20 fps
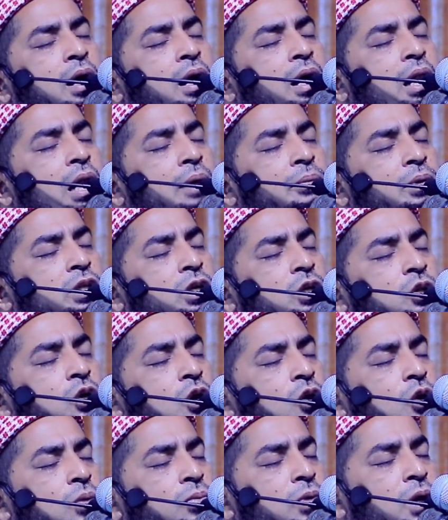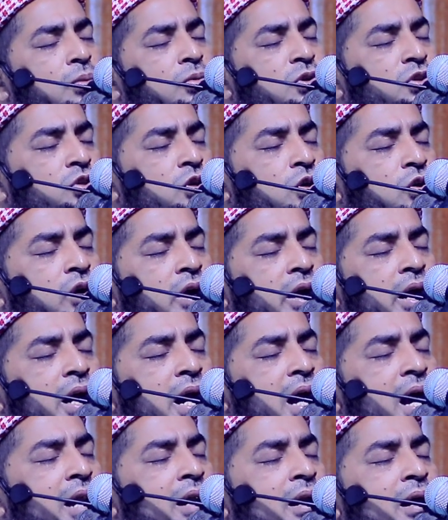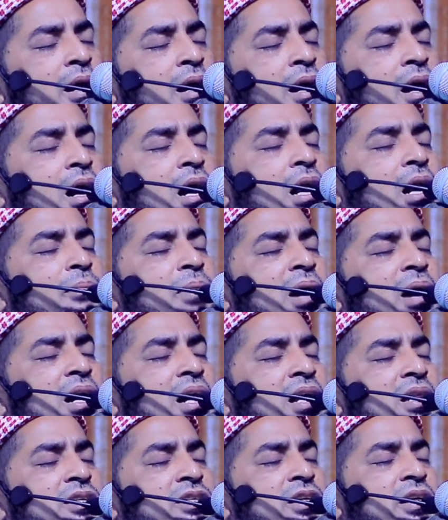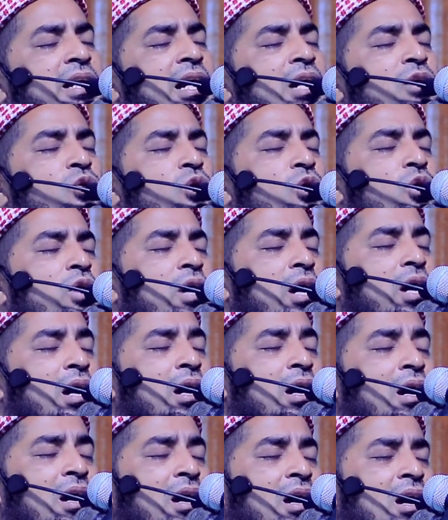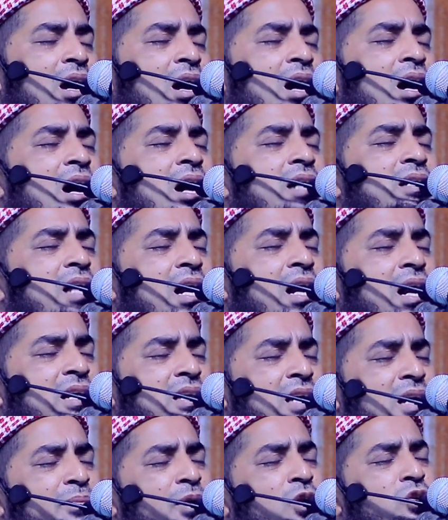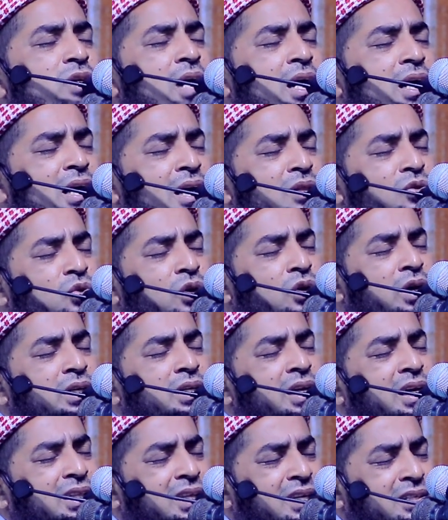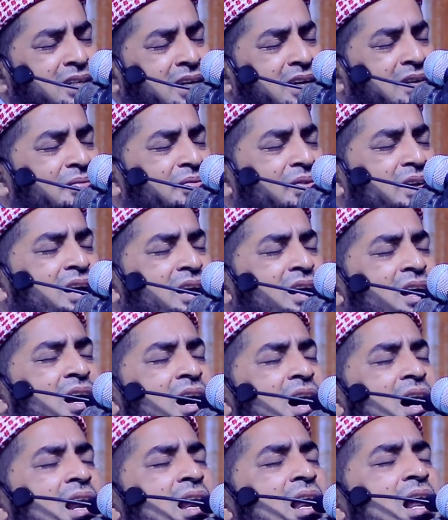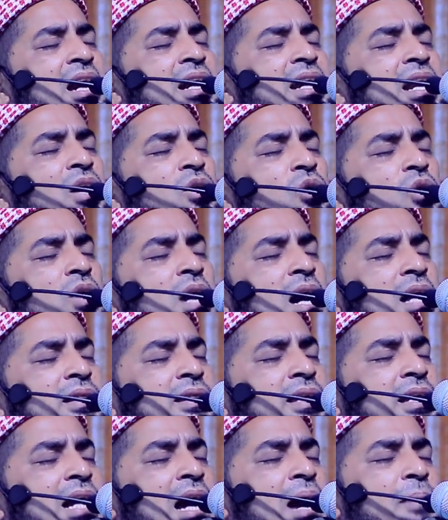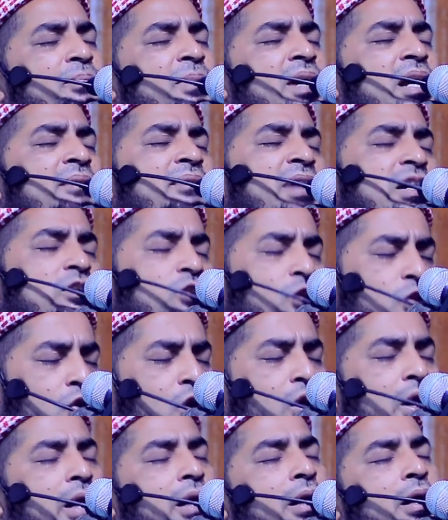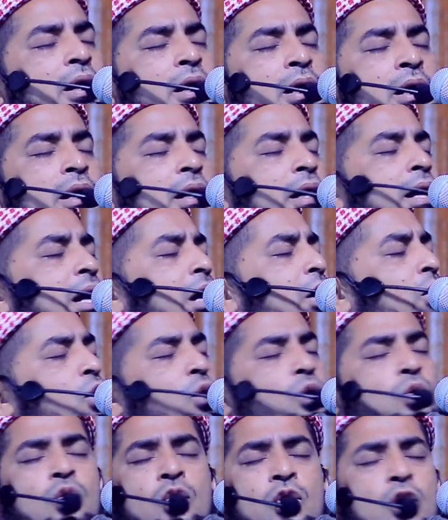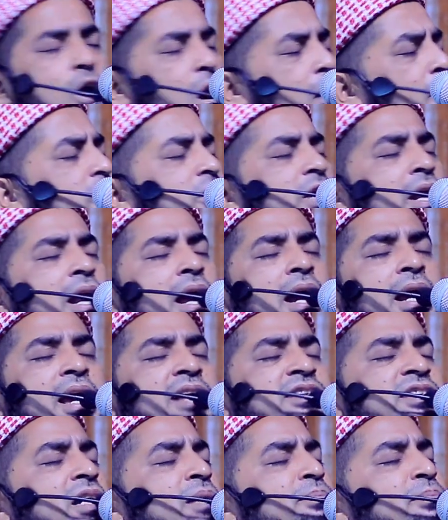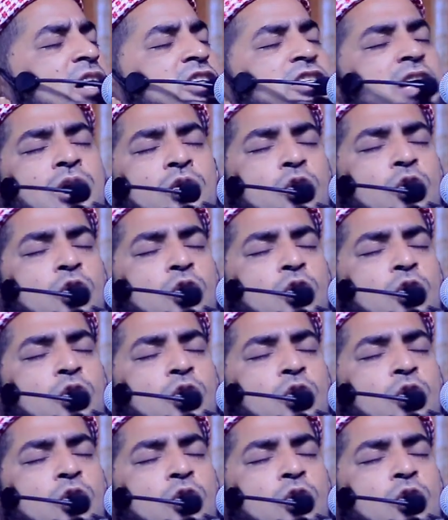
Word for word: আল্লাহ আমাদের দোয়া কবল মঞ্জুর করে নেন আল্লাহ বাংলাদেশে ডেঙ্গু রোগে হাজার হাজার মানুষ আক্রান্ত হয়ে যাইতেছে আল্লাহ ডেঙ্গুর হাত থেকে আপনি হেফাজত করেন ডেঙ্গুর কোনো ক্ষমতা নাই অ্যাসিড মাসার